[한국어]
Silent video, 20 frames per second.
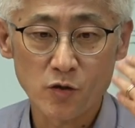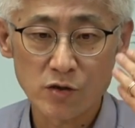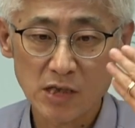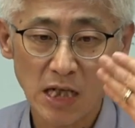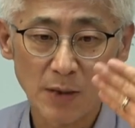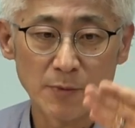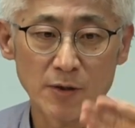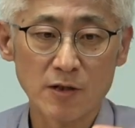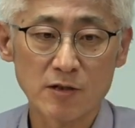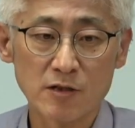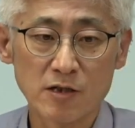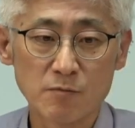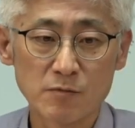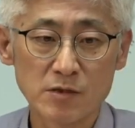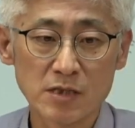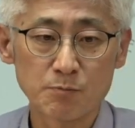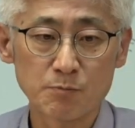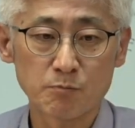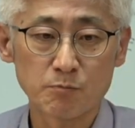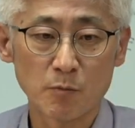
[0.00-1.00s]

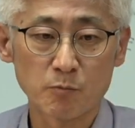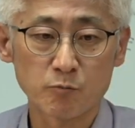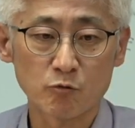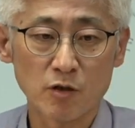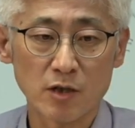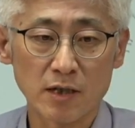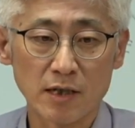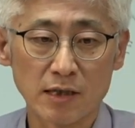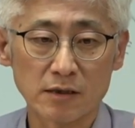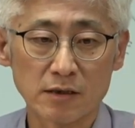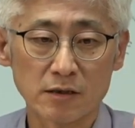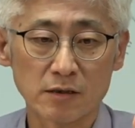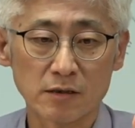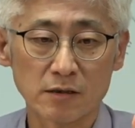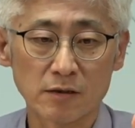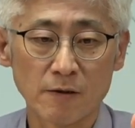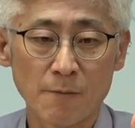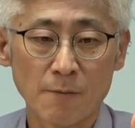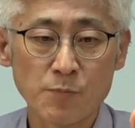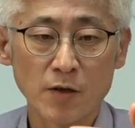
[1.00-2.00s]
차별금지법과
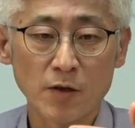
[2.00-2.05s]
같은